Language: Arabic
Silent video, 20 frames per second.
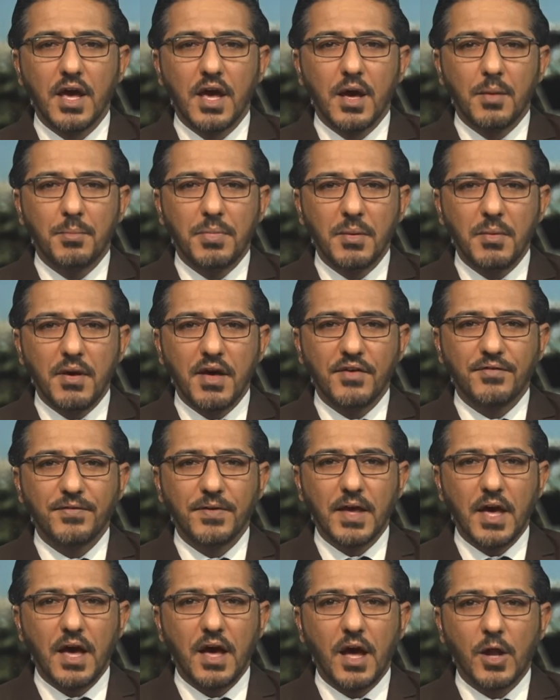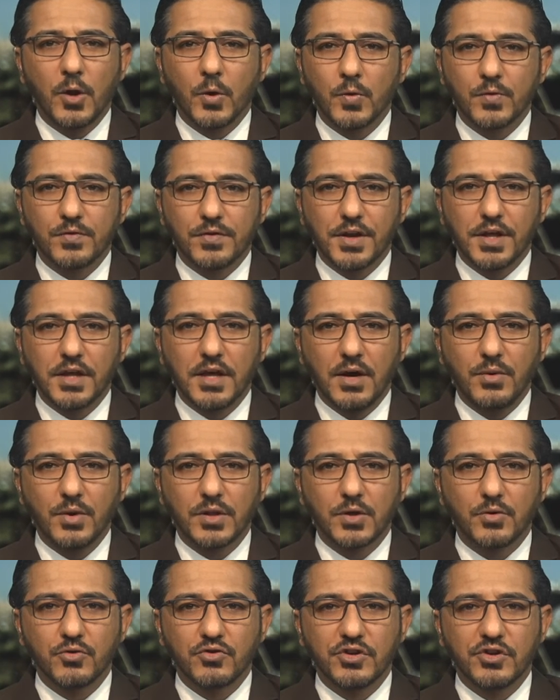بما فيها العنصرية
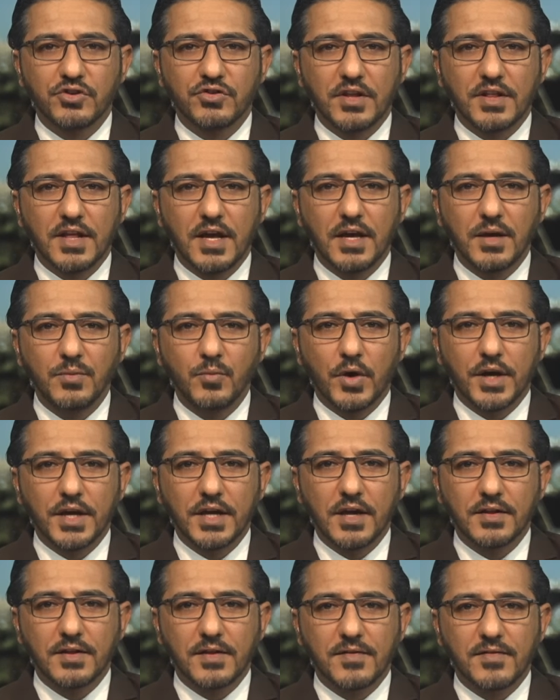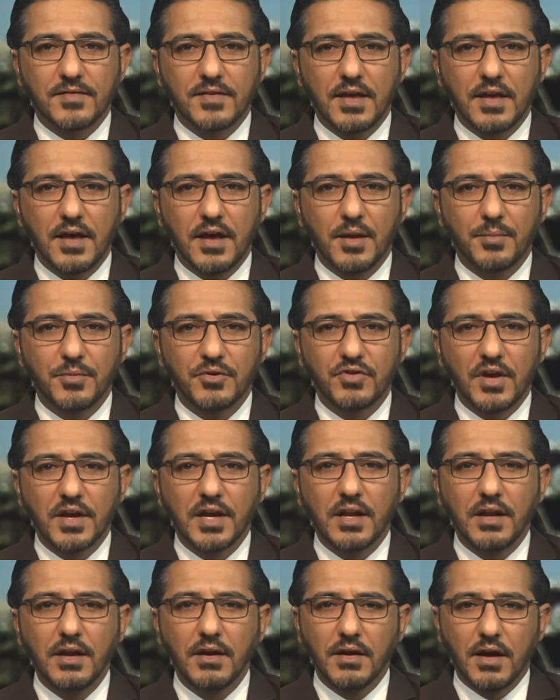وتوجيه شتائم وقيادة السيارة
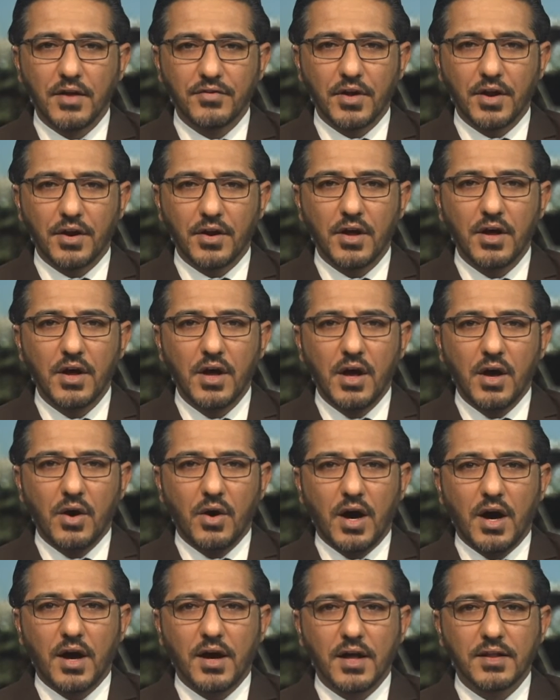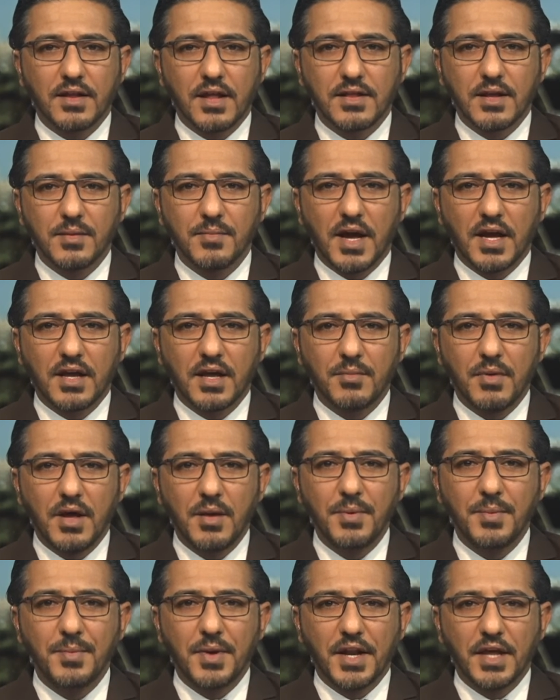بشكل خطر وقضت المحكمة
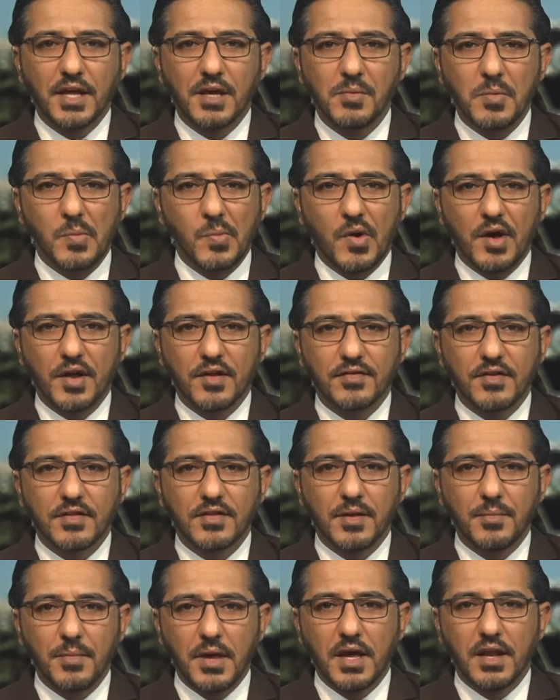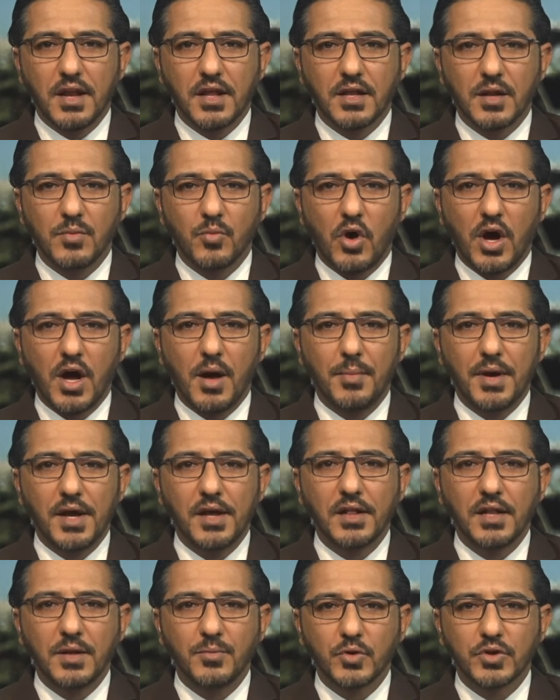بمنعه من ممارسة مهنة
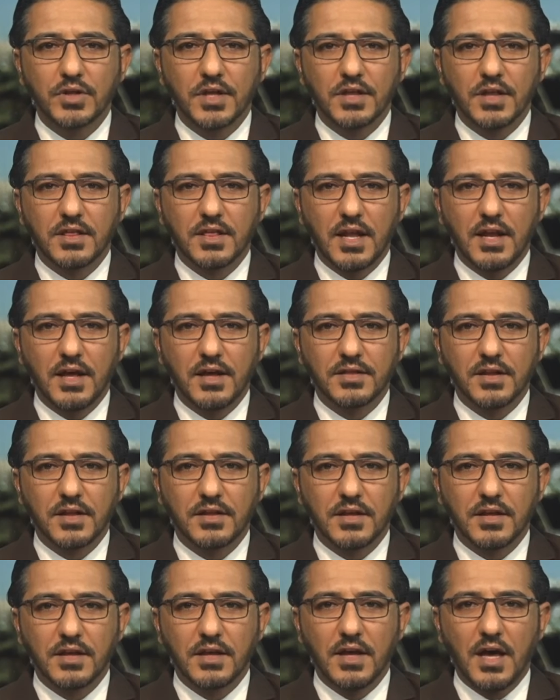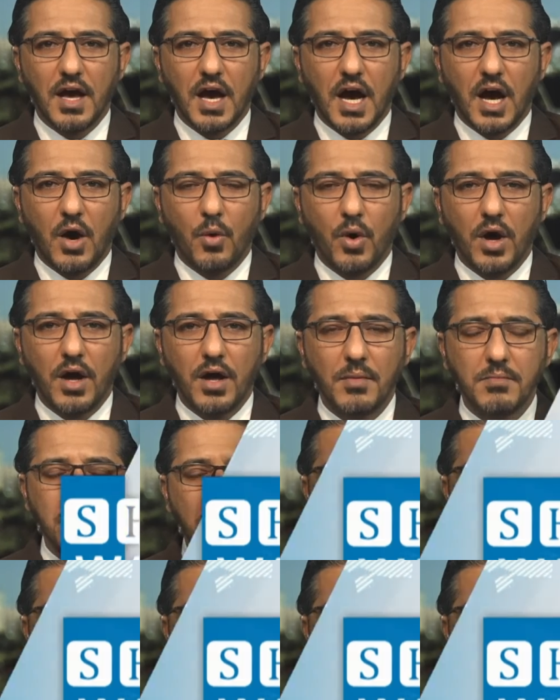المحاماة لمدة ثلاثة أعوام